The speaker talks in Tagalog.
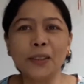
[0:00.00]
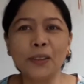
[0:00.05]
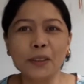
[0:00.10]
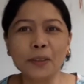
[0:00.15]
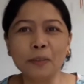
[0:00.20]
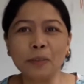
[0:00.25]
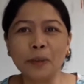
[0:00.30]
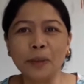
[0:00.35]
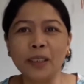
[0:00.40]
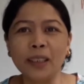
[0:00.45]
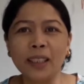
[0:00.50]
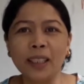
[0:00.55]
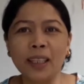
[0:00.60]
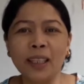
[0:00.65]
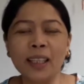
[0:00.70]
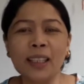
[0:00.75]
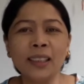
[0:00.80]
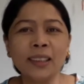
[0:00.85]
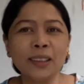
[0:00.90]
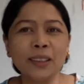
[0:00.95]
don't
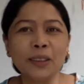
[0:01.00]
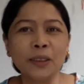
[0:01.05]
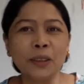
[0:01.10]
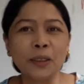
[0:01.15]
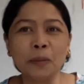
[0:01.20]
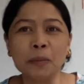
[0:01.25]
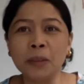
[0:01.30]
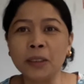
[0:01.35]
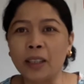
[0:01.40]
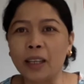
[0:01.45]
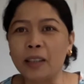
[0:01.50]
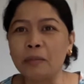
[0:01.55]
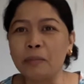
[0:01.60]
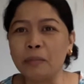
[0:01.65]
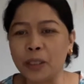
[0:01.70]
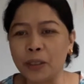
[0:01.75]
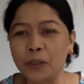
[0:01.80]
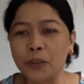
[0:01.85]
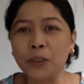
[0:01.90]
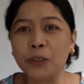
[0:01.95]
forget to subscribe
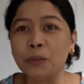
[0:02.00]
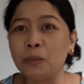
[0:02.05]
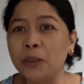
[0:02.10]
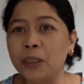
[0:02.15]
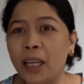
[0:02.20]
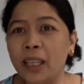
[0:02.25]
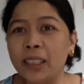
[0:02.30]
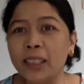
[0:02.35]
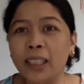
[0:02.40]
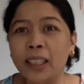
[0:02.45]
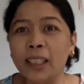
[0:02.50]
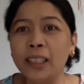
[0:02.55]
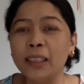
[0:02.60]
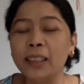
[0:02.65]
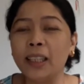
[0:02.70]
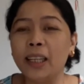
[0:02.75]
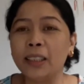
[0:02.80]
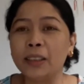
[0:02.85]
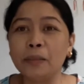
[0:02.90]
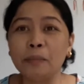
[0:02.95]
my YouTube
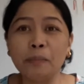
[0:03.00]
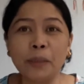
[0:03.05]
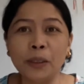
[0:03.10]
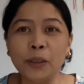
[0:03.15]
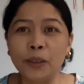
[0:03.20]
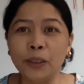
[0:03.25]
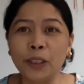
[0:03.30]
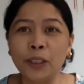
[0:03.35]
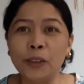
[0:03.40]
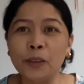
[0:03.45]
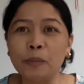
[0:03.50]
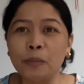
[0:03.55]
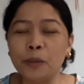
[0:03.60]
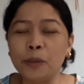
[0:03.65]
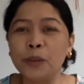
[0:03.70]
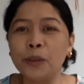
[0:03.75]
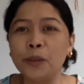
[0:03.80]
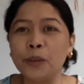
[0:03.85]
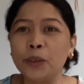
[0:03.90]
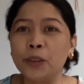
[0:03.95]
channel at pindutin niyo
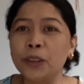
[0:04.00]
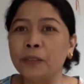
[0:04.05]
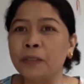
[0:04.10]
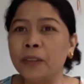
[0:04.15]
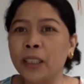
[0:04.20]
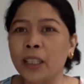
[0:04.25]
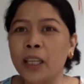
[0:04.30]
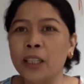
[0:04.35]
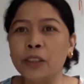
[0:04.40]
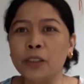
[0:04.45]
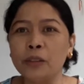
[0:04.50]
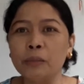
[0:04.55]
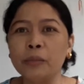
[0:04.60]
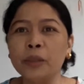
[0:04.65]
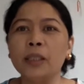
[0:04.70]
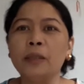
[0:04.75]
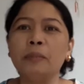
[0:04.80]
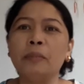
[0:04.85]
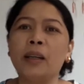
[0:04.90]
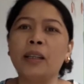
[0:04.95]
po yung notification
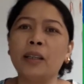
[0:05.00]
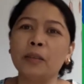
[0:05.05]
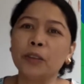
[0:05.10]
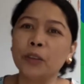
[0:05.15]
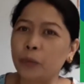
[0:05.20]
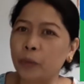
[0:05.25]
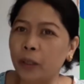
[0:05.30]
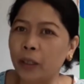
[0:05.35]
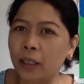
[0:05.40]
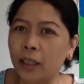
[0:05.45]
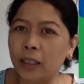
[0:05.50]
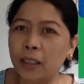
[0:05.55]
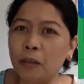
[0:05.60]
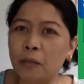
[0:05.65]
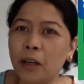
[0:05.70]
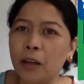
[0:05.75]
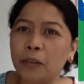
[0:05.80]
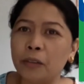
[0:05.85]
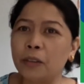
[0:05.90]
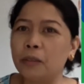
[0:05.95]
bell para tuwing
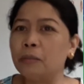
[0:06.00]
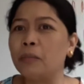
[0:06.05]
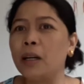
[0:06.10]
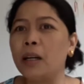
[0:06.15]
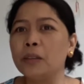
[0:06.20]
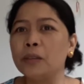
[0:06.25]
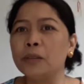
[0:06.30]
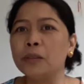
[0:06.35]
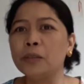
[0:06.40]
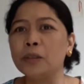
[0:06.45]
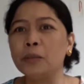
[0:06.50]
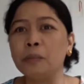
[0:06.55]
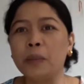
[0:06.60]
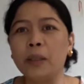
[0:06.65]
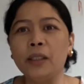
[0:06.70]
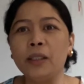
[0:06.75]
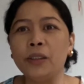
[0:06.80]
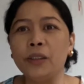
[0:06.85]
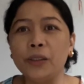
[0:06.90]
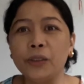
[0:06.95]
gagawa ko ng bagong
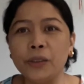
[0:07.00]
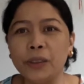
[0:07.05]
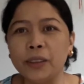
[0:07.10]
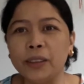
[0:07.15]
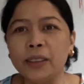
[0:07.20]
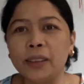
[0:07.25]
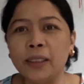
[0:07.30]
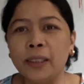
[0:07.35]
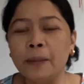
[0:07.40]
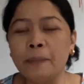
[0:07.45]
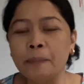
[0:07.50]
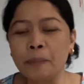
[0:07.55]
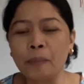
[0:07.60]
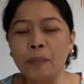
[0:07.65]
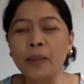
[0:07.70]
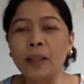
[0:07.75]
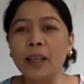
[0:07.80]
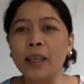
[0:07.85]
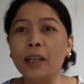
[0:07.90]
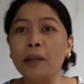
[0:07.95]
opinion,
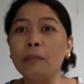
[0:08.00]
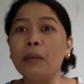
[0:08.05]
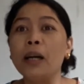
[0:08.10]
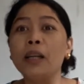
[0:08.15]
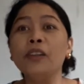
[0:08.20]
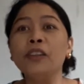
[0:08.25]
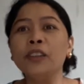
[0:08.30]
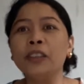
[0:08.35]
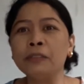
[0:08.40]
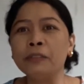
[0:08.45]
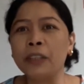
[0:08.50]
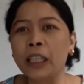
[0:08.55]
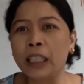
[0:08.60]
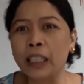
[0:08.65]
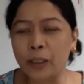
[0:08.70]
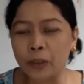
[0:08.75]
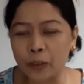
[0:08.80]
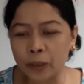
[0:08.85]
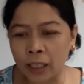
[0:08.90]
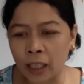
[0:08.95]
ay eh, ma-notify
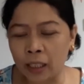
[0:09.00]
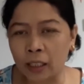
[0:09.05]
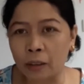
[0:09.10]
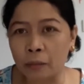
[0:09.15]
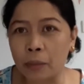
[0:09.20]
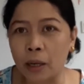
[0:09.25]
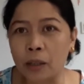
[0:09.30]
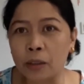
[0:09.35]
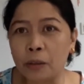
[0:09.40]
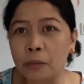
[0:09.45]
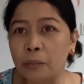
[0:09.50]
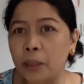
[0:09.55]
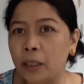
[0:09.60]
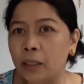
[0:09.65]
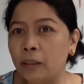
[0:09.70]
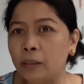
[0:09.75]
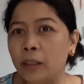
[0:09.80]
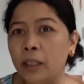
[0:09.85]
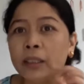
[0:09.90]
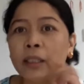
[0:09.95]
kayo sa aking bagong
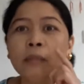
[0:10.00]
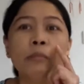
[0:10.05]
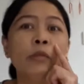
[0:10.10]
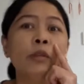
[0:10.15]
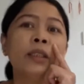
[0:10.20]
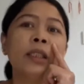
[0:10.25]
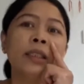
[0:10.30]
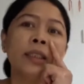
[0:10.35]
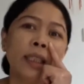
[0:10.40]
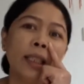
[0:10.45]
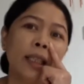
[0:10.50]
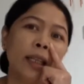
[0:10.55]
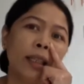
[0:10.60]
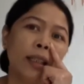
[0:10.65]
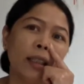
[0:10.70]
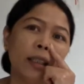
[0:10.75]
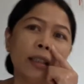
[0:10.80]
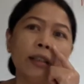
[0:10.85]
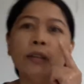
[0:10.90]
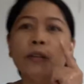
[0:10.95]
video at ang butas
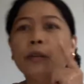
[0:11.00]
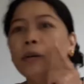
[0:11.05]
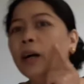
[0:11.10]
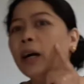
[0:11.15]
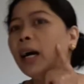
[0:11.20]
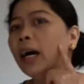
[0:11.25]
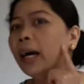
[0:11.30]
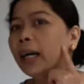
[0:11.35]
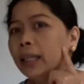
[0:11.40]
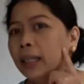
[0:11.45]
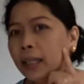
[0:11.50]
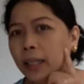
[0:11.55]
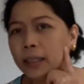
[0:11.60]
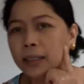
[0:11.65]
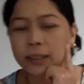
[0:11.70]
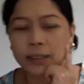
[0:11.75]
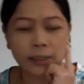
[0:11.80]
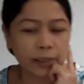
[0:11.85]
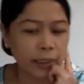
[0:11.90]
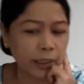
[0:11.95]
talaga ng ilong ko ang
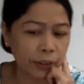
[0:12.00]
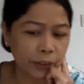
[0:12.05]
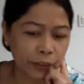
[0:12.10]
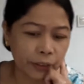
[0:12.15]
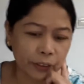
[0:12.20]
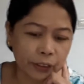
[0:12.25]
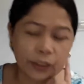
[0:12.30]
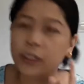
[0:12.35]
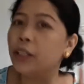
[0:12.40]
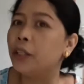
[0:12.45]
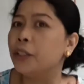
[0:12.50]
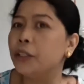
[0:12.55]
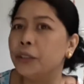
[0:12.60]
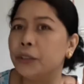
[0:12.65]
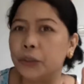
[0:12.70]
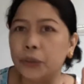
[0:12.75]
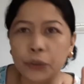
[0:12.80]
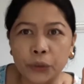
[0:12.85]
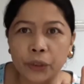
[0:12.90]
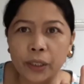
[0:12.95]
highlights ngayon.
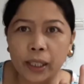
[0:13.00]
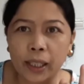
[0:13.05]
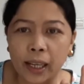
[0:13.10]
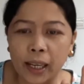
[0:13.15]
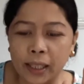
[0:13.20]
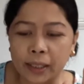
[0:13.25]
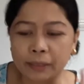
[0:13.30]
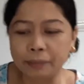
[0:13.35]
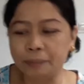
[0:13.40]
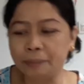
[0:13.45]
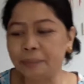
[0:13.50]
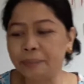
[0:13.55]
So yun na nga,